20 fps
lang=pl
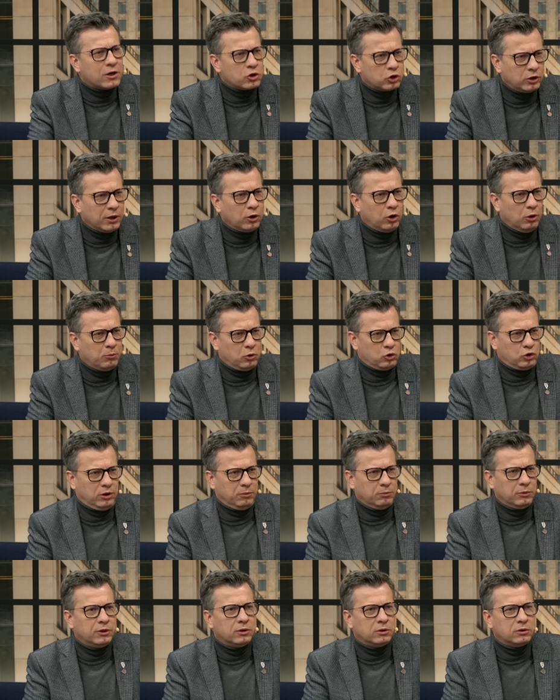każdego
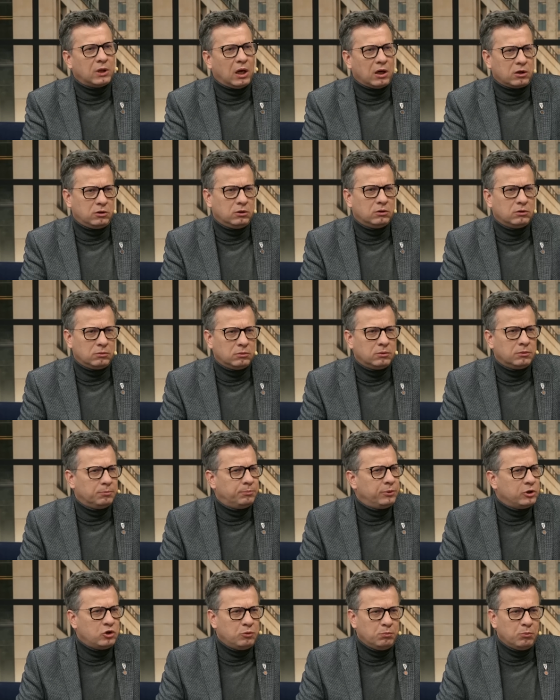możemy. Mm -hmm. Tak, y,
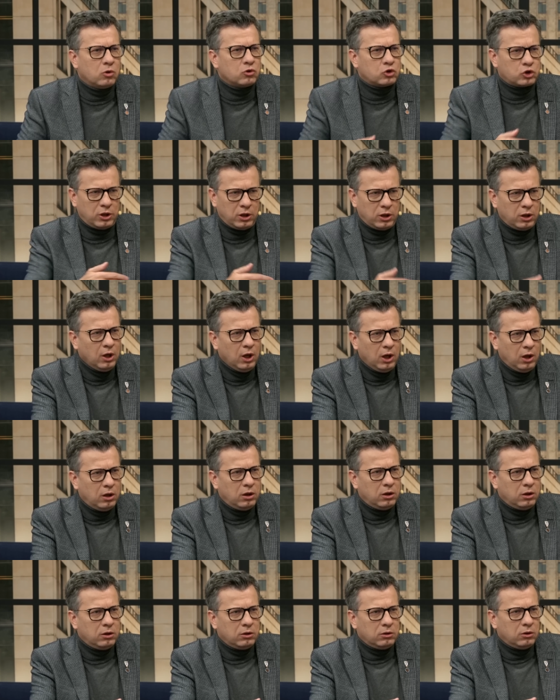być może.
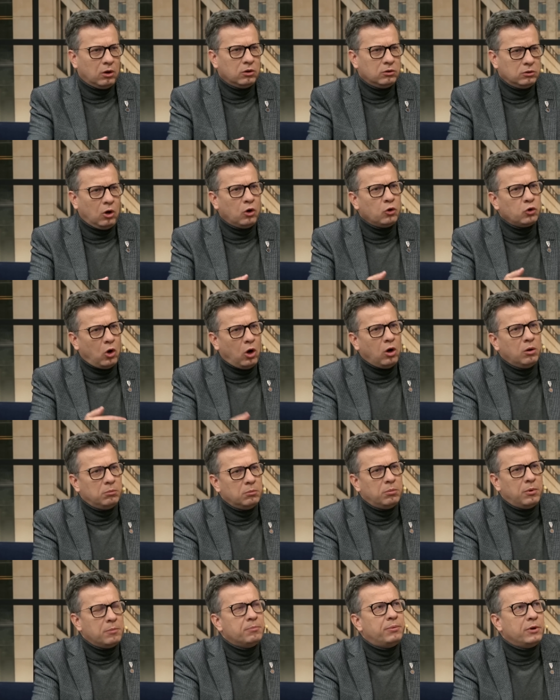Y, być może on, nic się on,
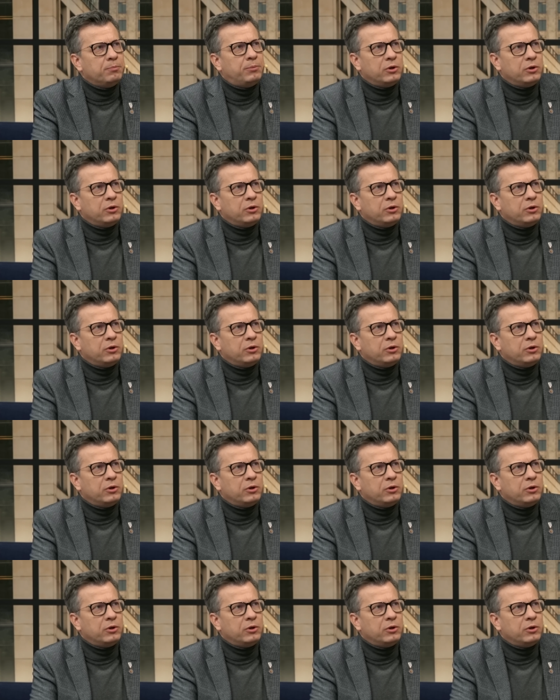nie dzieje,